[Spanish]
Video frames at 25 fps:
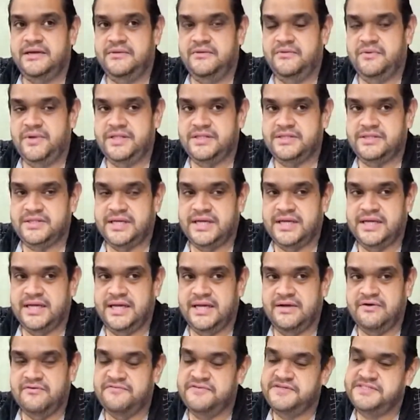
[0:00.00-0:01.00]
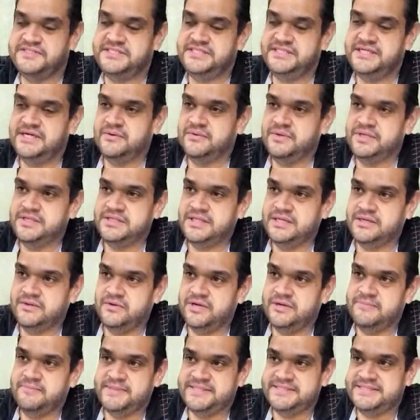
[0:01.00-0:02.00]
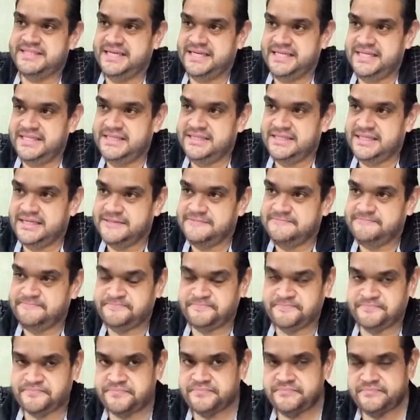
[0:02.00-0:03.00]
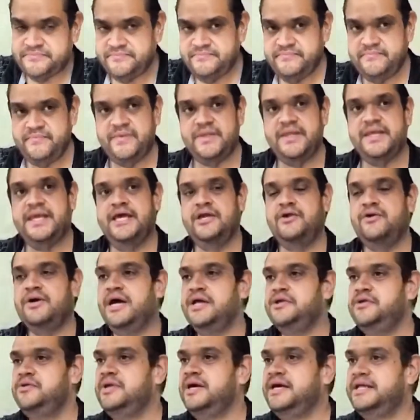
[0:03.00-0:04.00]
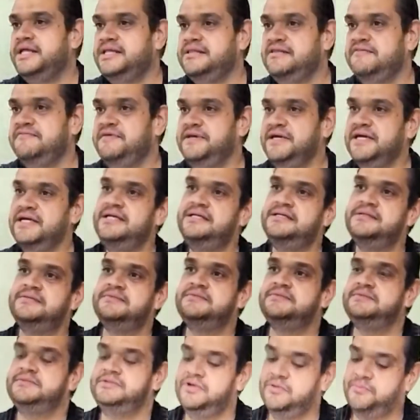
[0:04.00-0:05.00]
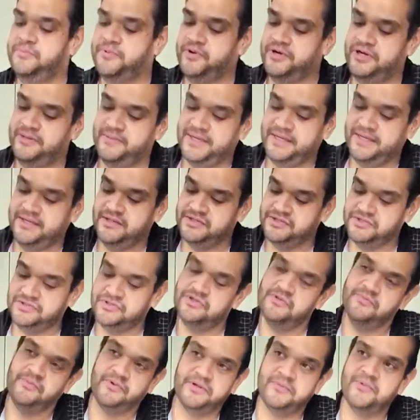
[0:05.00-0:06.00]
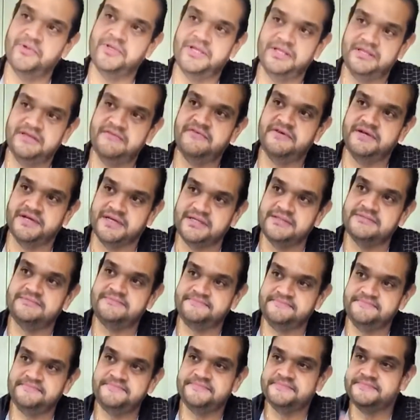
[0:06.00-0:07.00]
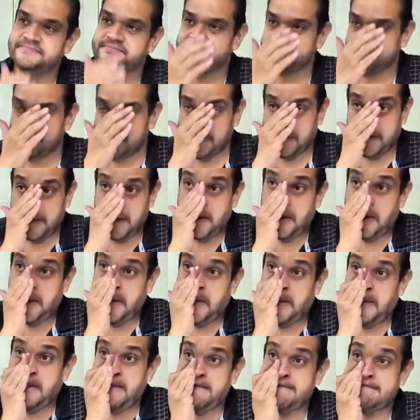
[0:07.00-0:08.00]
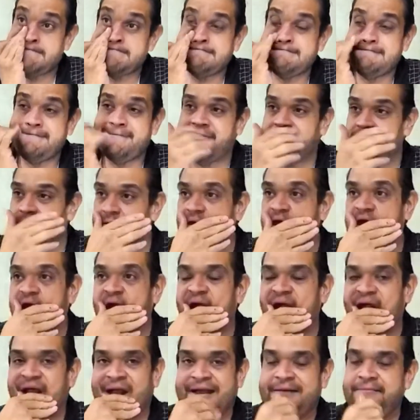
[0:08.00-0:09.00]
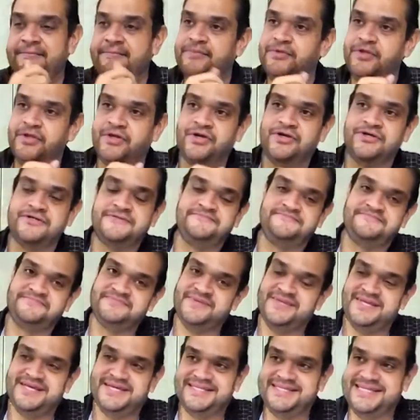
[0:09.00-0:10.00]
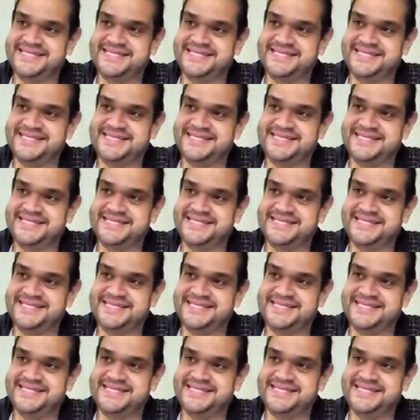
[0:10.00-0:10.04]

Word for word: nuestra oficina cuenta con especialistas nos ayudan a identificar los problemas que nosotros no podemos identificar. O sea, que ustedes no son una agencia regulatoria, son más una agencia